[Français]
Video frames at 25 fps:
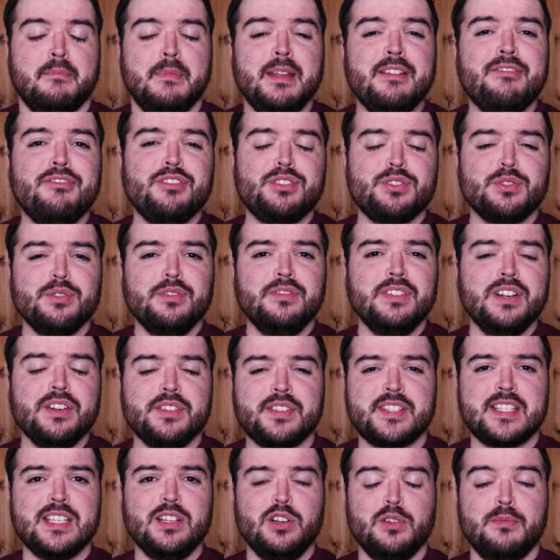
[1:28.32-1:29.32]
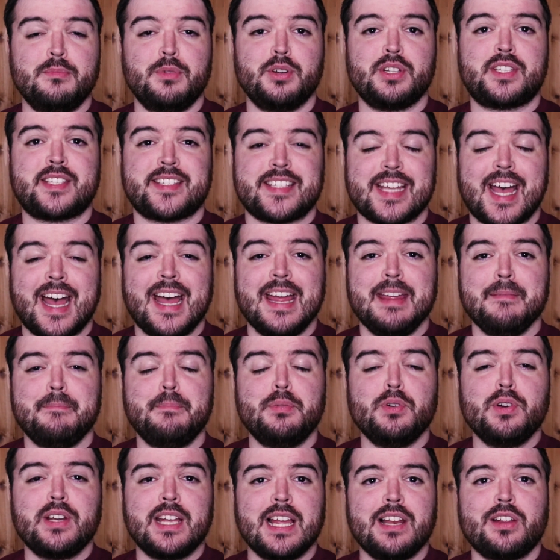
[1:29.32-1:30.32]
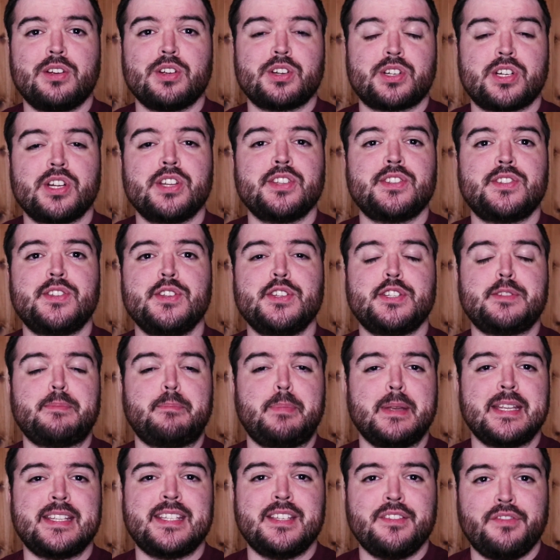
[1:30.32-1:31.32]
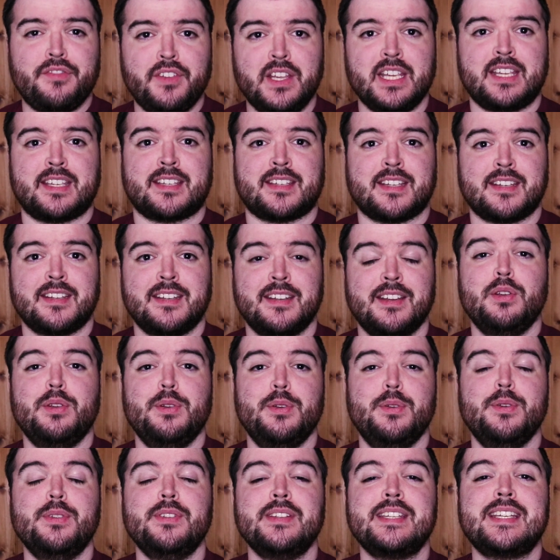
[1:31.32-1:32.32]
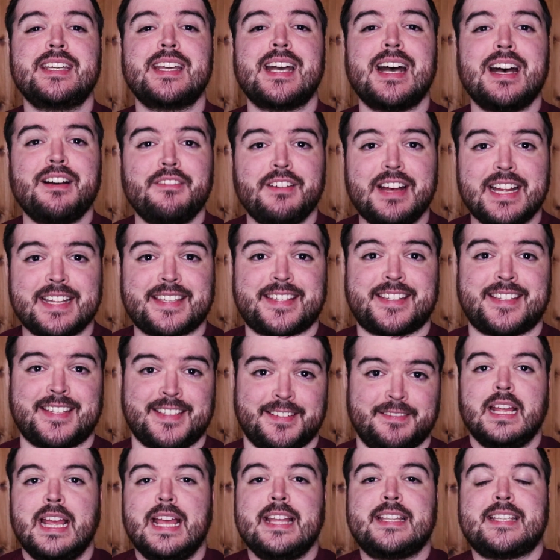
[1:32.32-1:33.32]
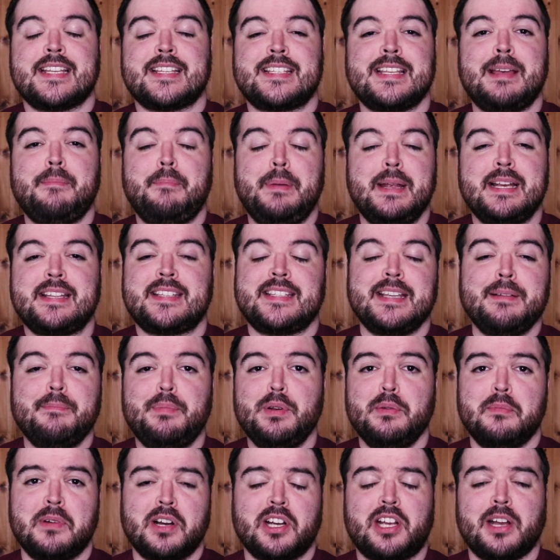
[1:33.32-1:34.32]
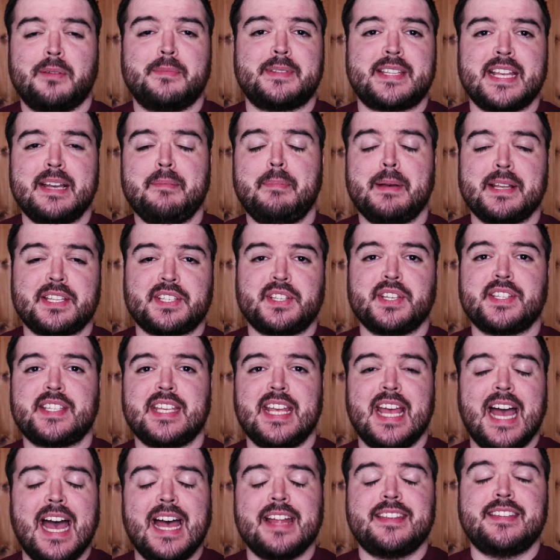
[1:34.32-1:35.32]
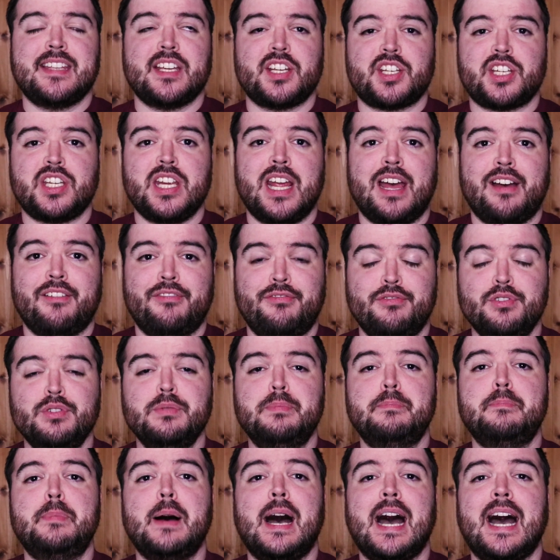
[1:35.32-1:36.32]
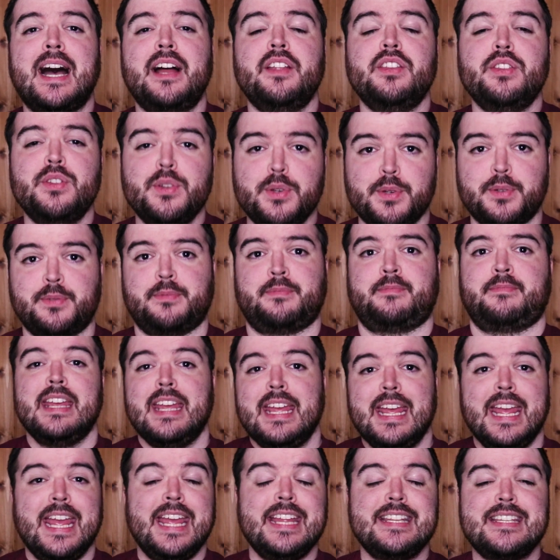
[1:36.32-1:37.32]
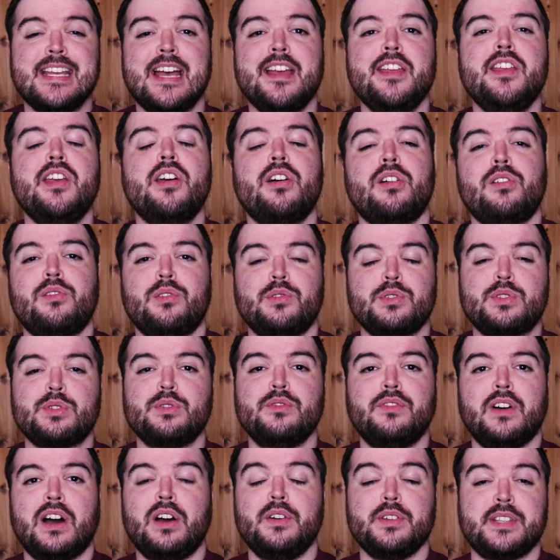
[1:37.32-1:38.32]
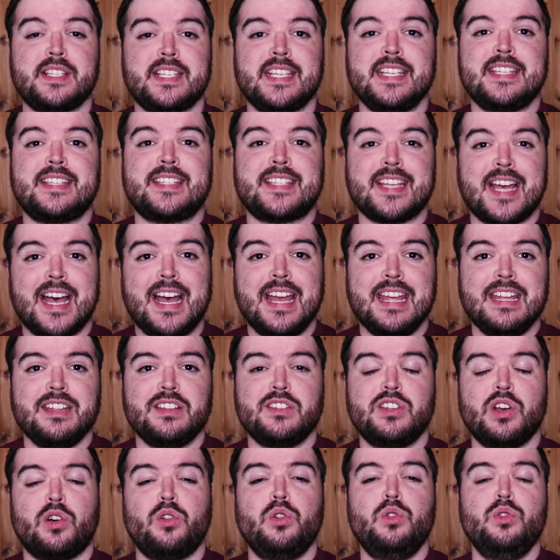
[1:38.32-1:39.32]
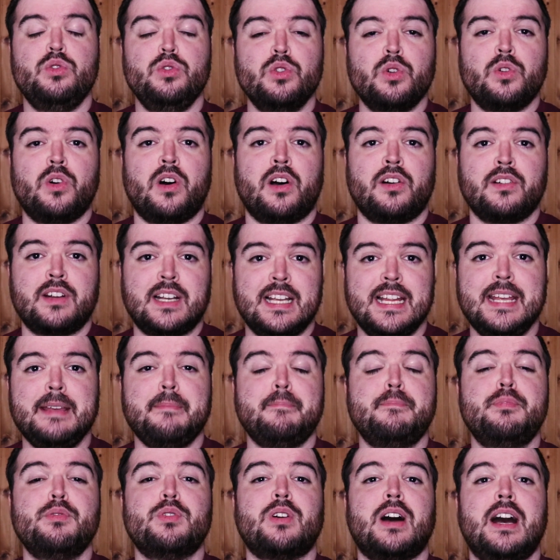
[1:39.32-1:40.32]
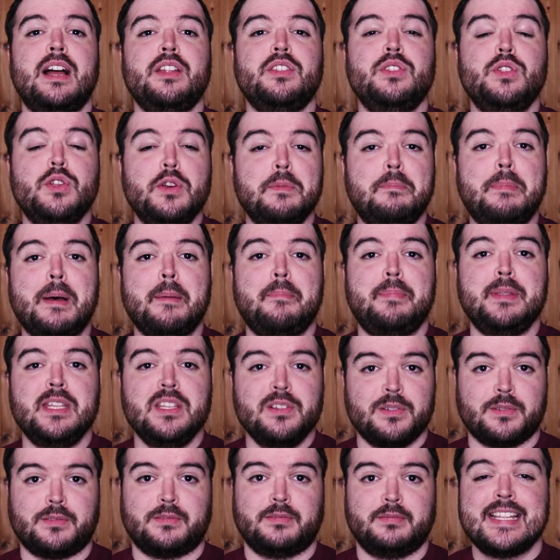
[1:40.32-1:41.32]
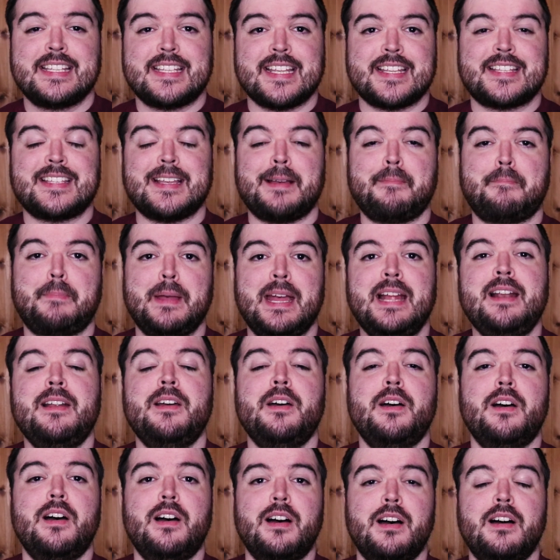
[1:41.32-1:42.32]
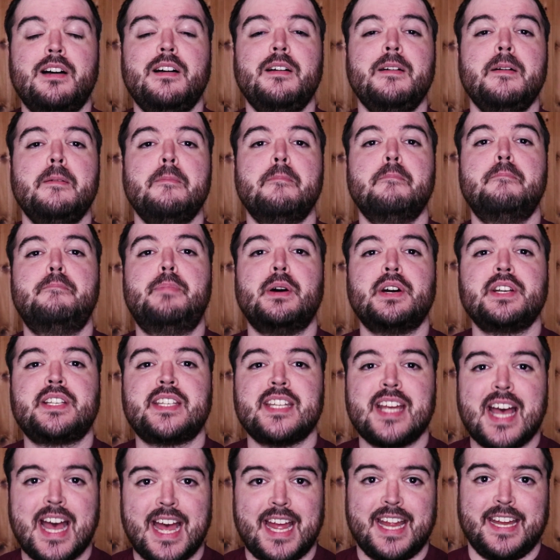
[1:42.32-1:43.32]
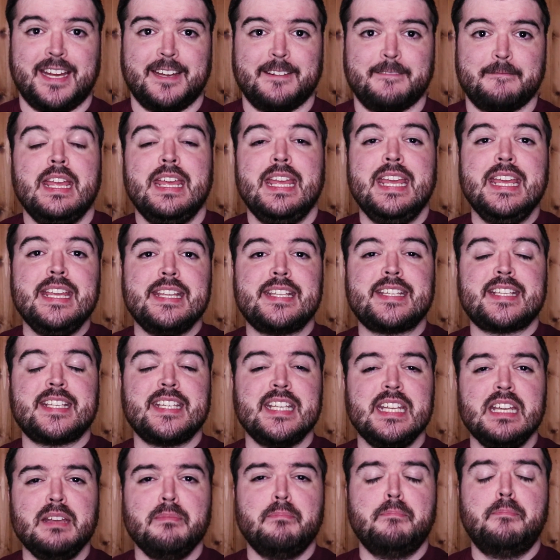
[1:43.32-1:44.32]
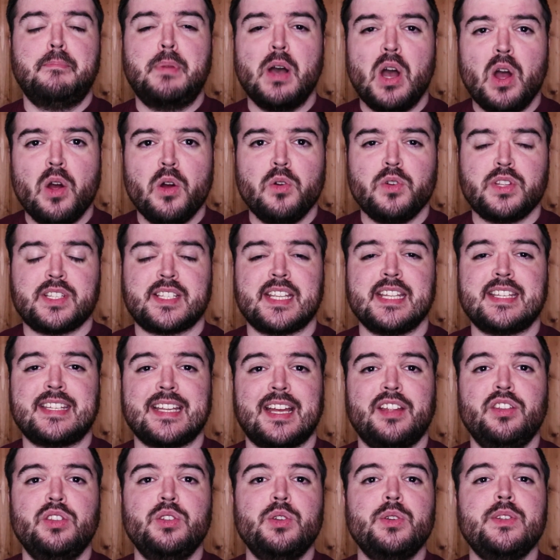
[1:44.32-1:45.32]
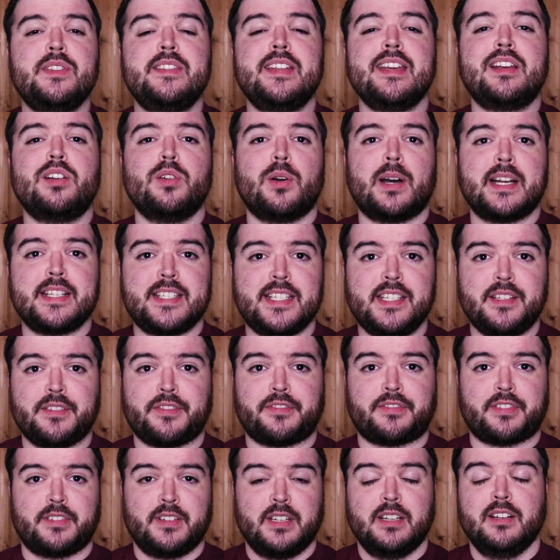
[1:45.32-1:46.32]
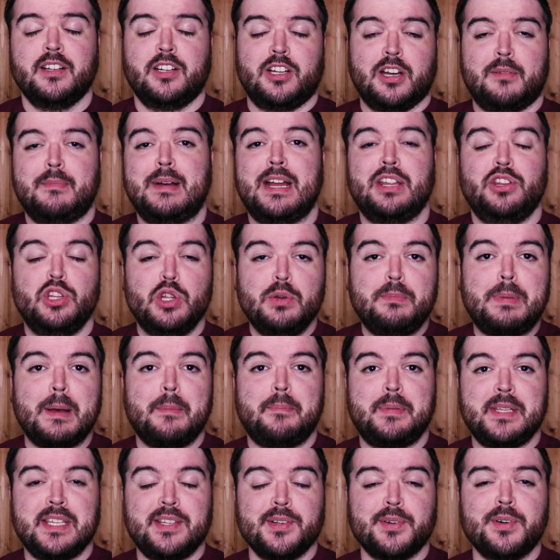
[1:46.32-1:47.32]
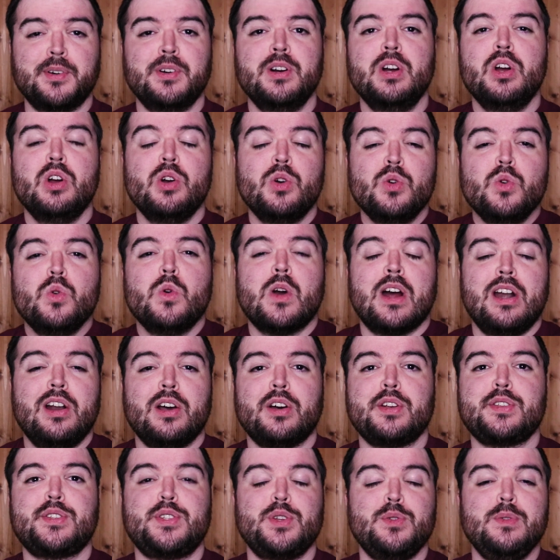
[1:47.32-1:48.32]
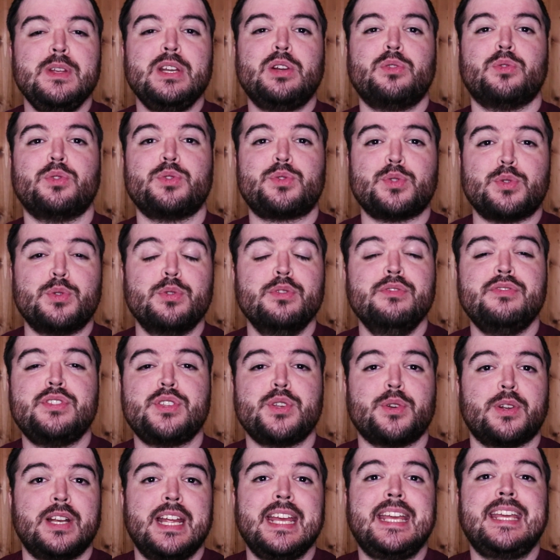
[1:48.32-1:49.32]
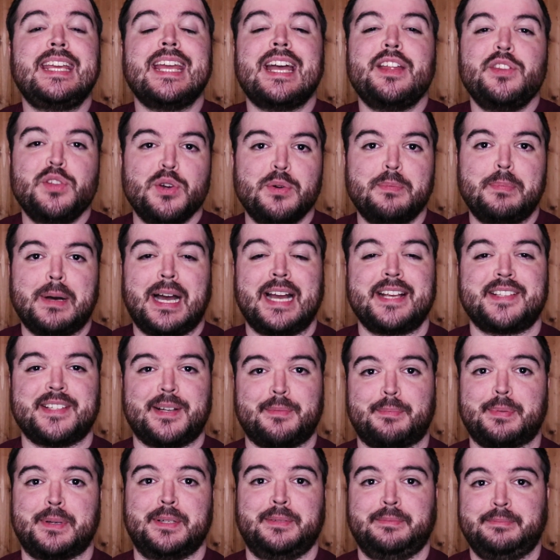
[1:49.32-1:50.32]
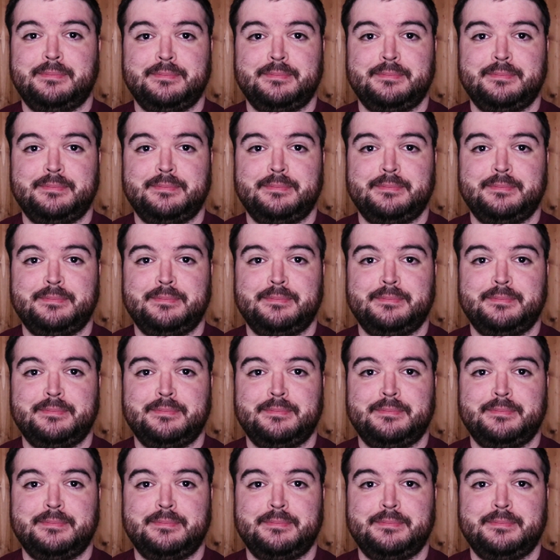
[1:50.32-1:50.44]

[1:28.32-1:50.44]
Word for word: Mais vous trouvez aussi le mot tie » pour quelque chose de spécifique. Une cravate. Et ça s'appelle simplement comme ça parce que c'est attaché à vous par un nœud. Et d'ailleurs, on trouvera aussi tie dans le nom anglais pour un nœud papillon. Ça s'appelle a bow tie. Ici, bow, c'est un nœud décoratif, comme un nœud papillon, ou alors celui qu'on trouve sur les cadeaux par exemple.